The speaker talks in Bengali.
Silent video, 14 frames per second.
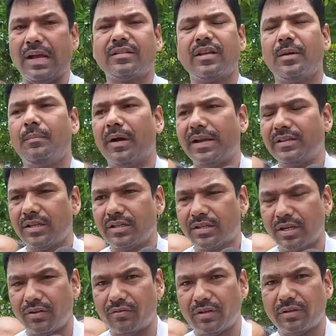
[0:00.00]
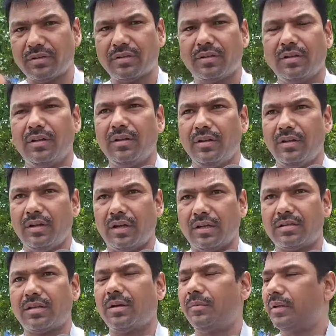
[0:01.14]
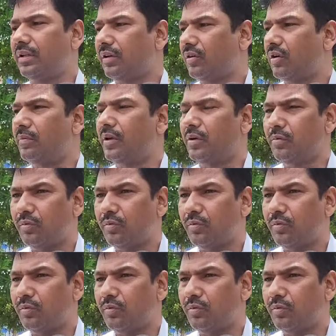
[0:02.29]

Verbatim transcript: আজকে বাইশে শ্রাবণ আজকে আমাদের কবি